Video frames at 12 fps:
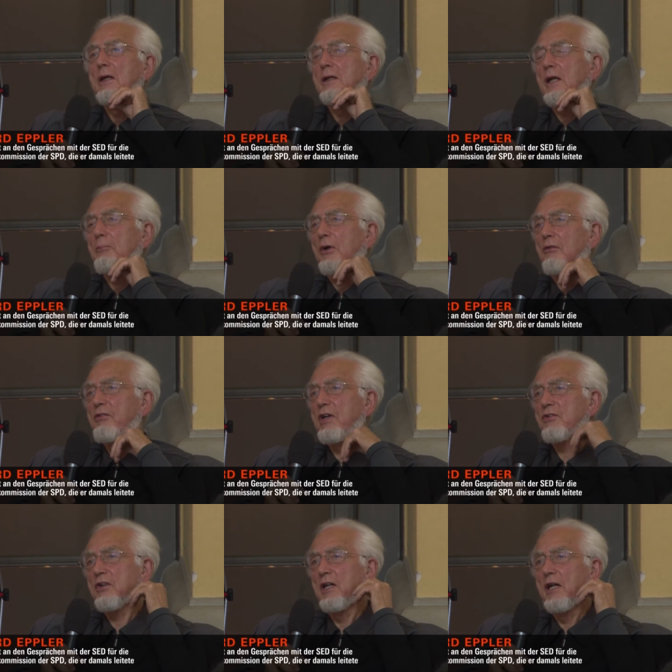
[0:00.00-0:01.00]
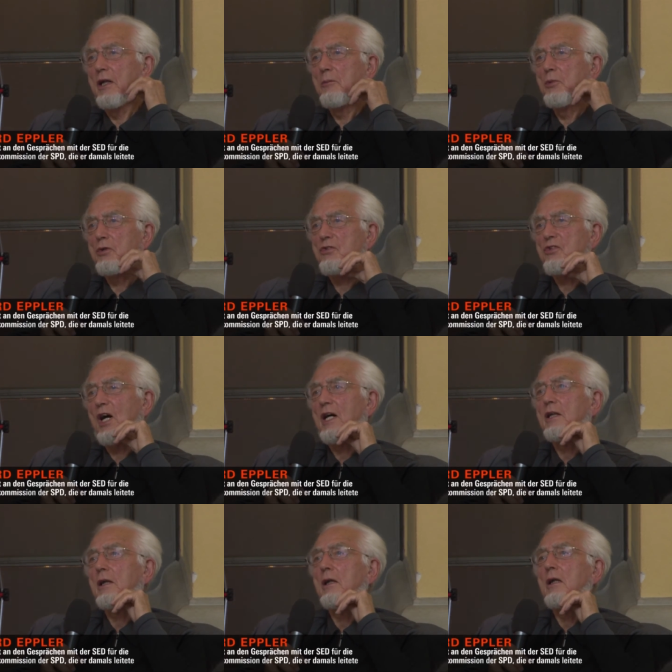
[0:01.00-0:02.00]
der Professor Helmut
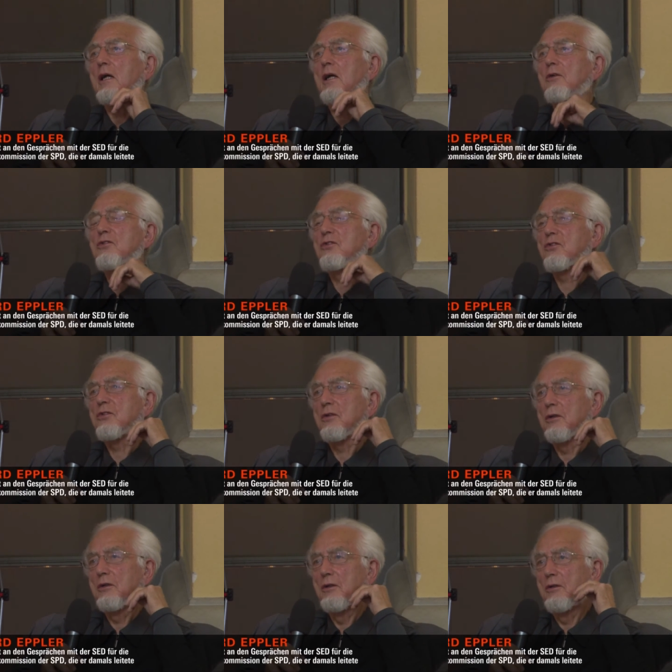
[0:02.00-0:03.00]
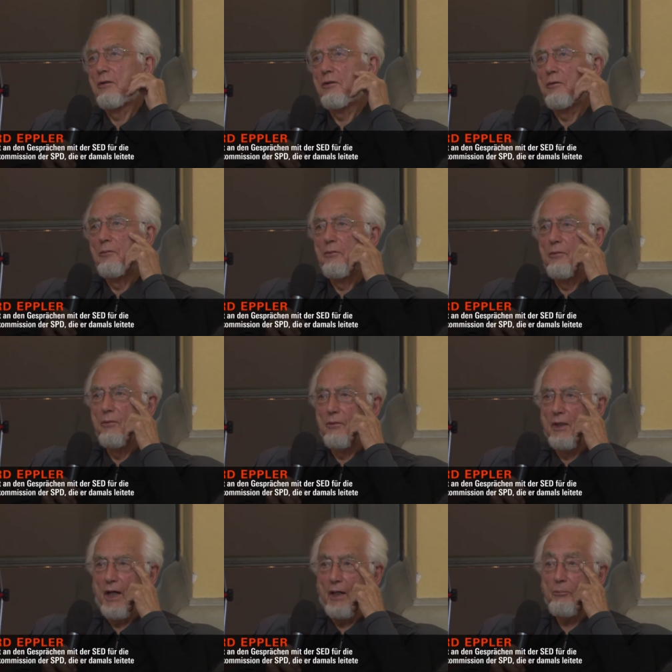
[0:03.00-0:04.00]
Seidel aus
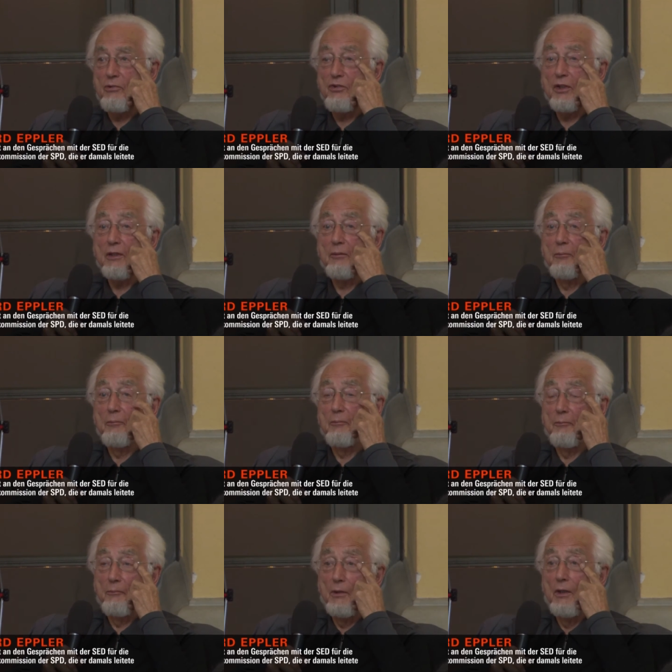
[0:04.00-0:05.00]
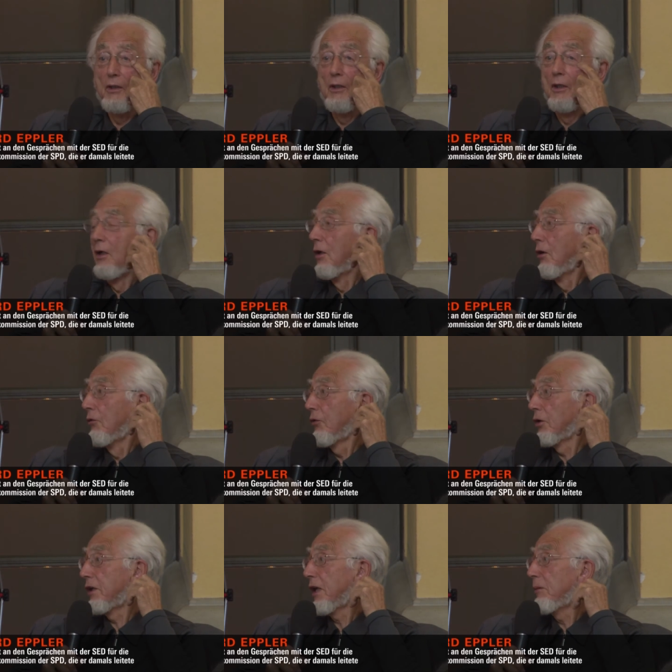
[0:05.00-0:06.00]
Leipzig,
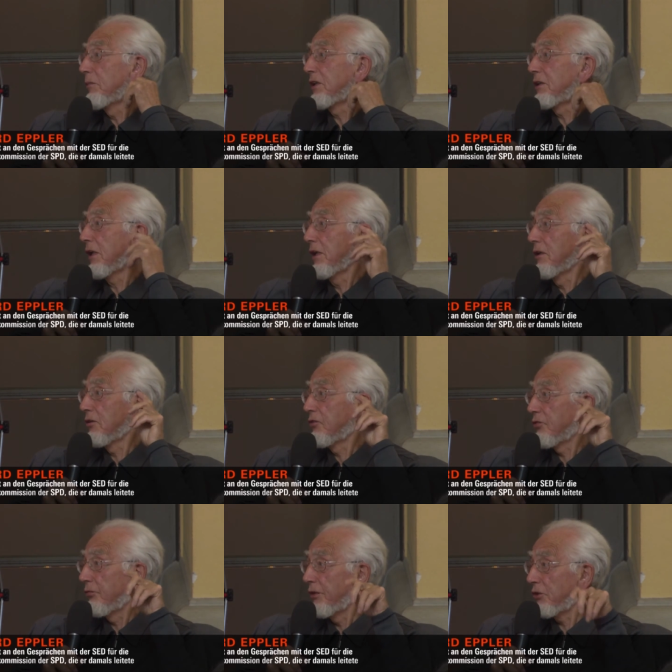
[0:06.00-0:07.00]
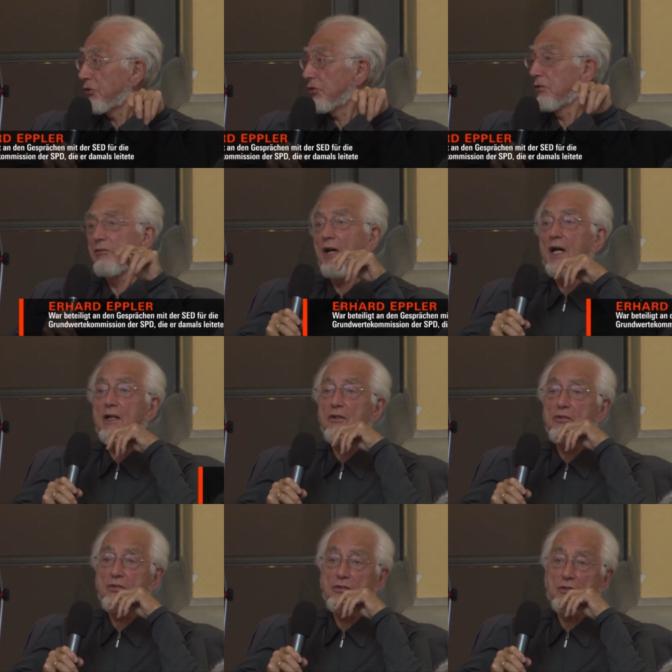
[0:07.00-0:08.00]
von dem ich inzwischen
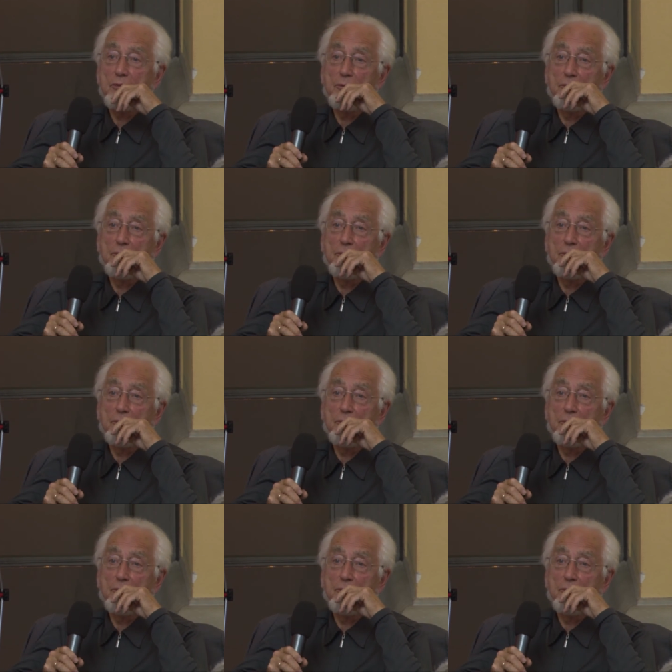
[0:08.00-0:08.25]
weiß,